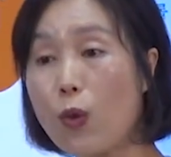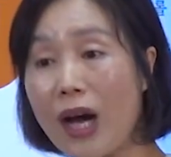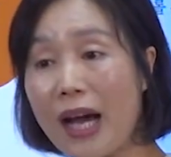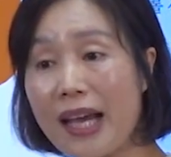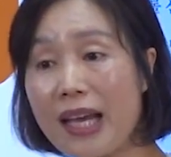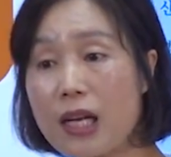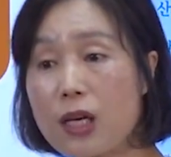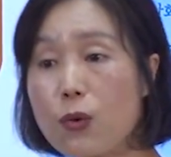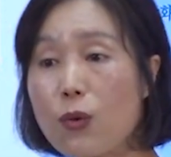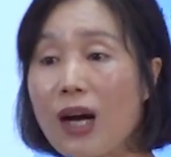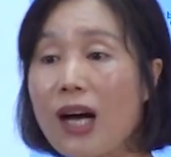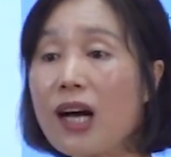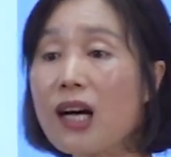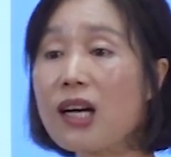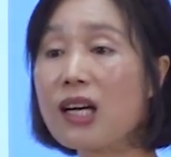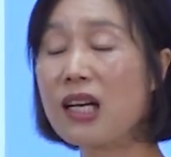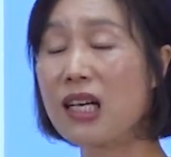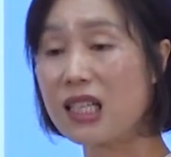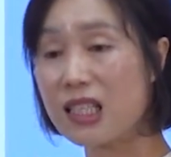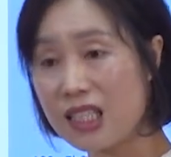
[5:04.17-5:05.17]

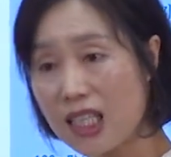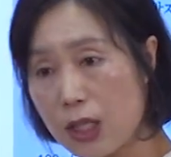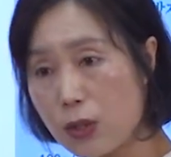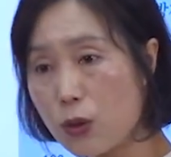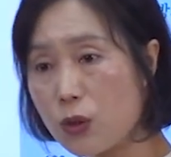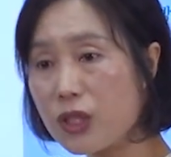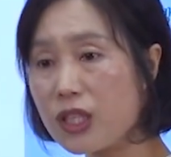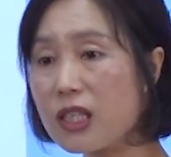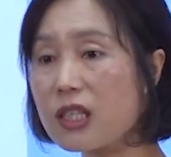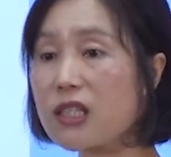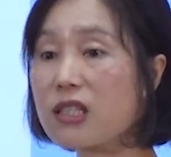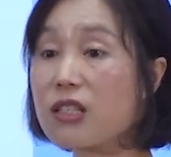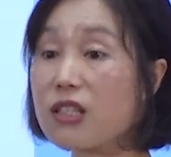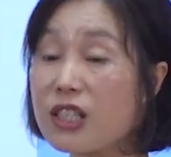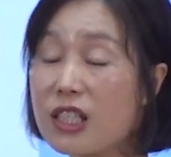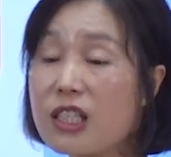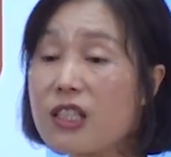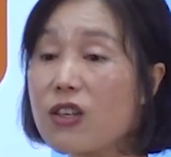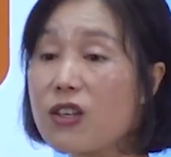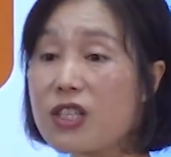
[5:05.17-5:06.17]
과일과 채소식을
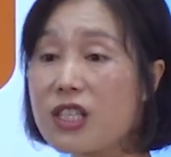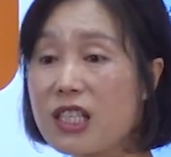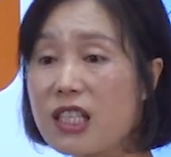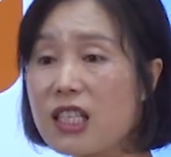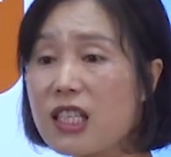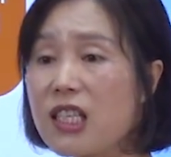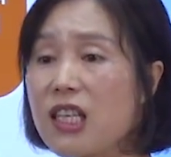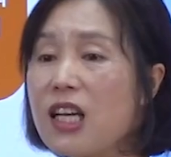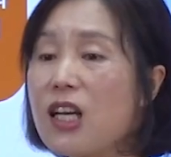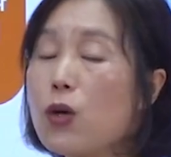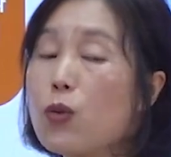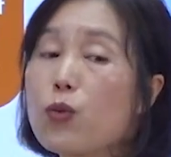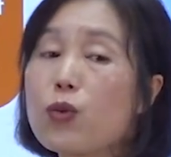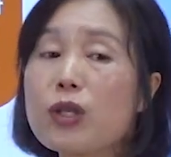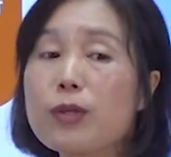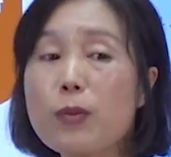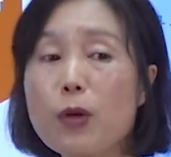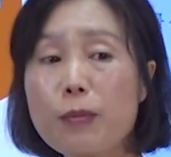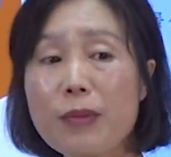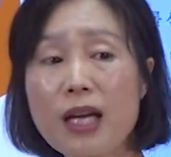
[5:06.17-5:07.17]
드시는 것이
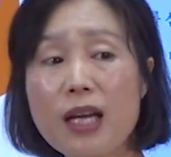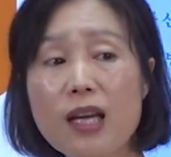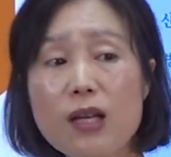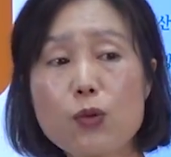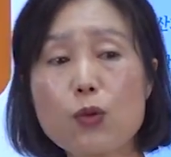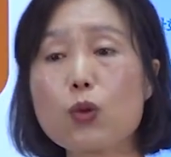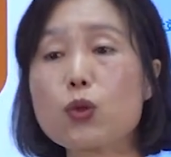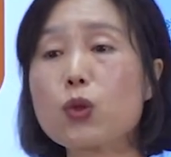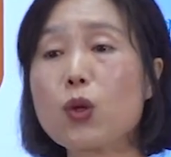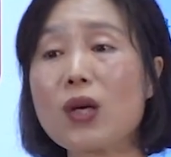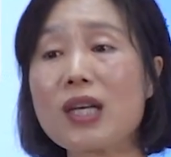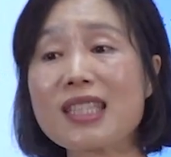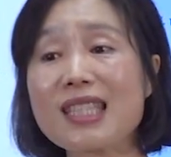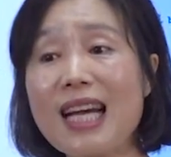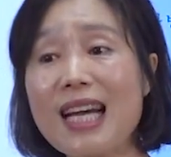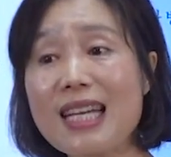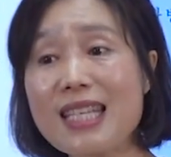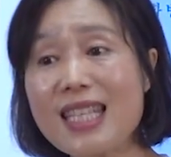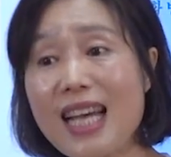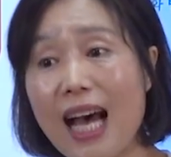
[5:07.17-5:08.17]
우리 몸에 독소가
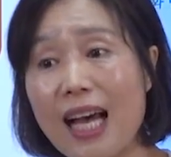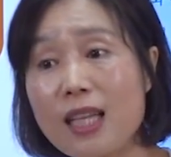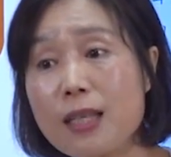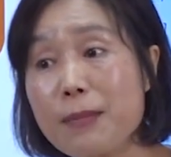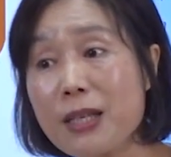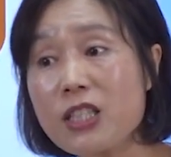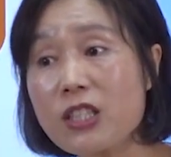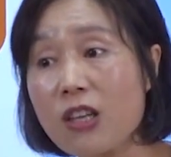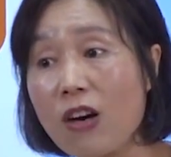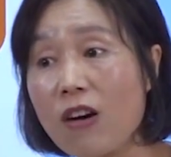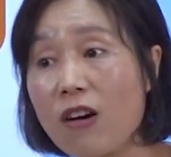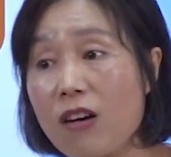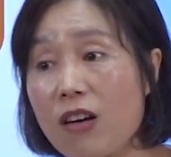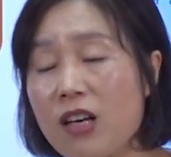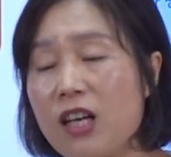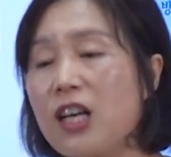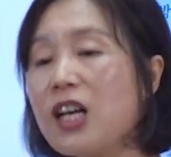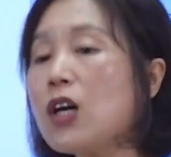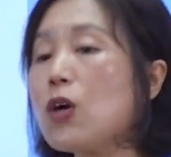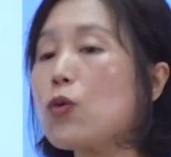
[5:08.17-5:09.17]
쌓이지 않으면서
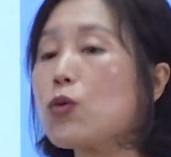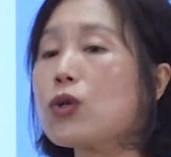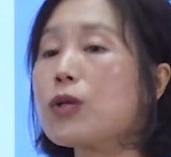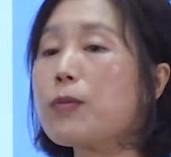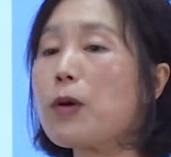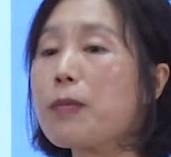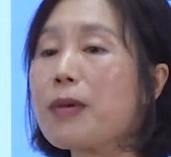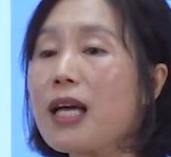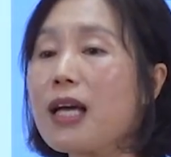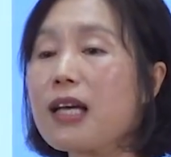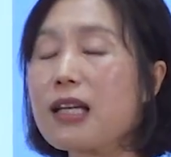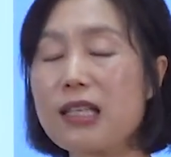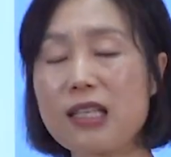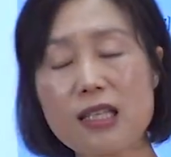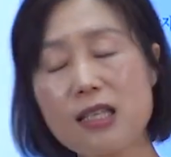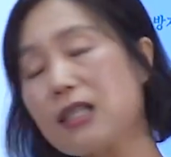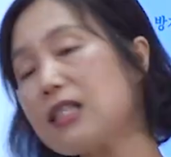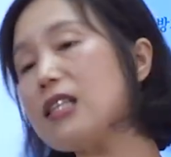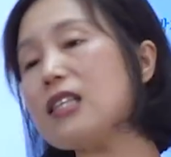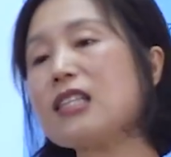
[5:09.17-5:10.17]
우리 몸의
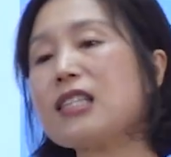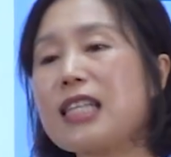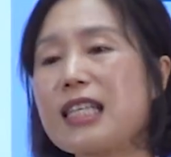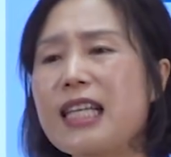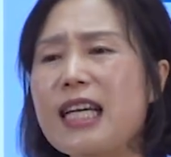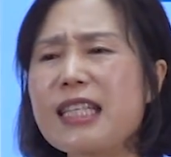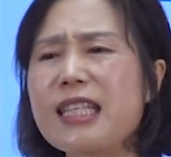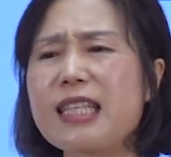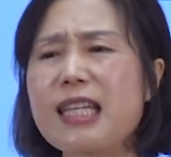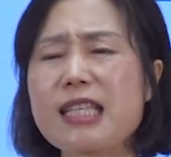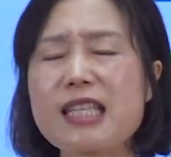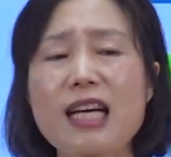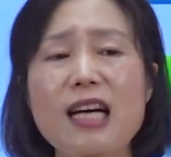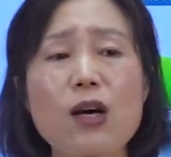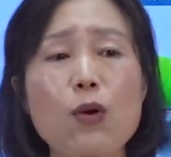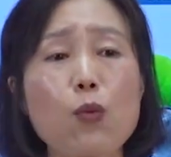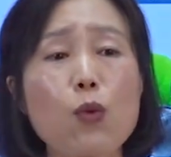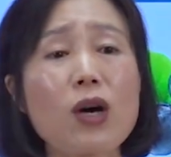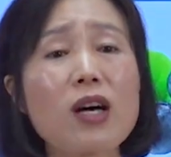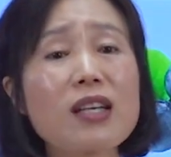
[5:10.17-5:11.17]
이 인체
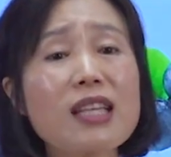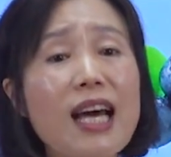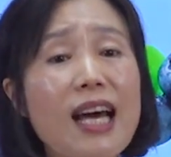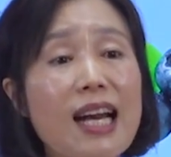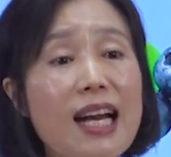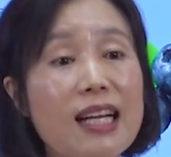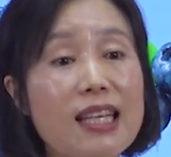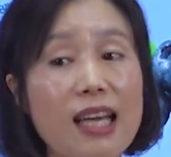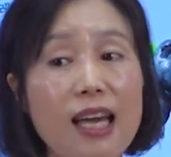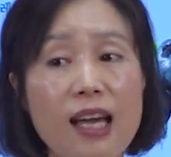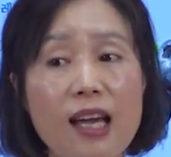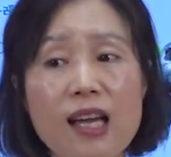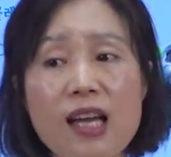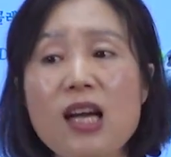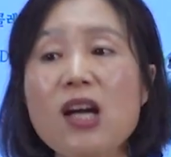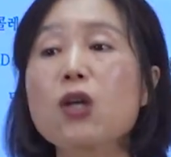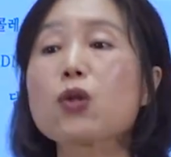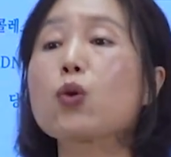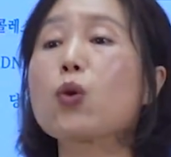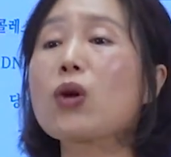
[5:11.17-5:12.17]
생리대사가 원활하게
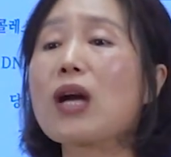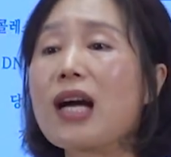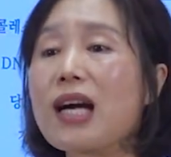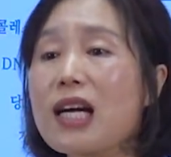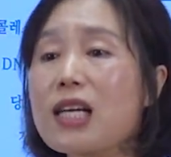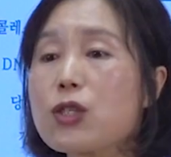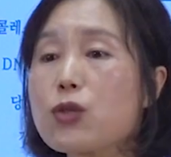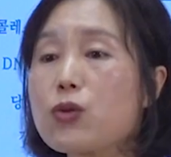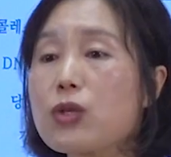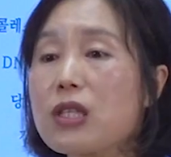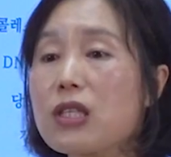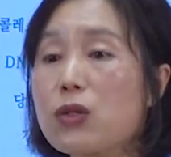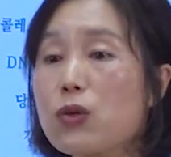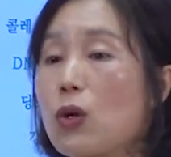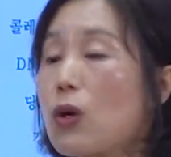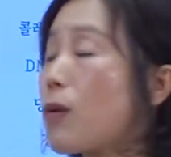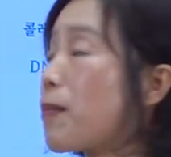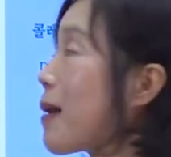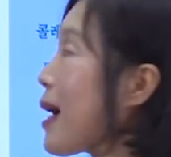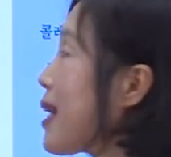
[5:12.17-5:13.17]
돌아갈 수 있도록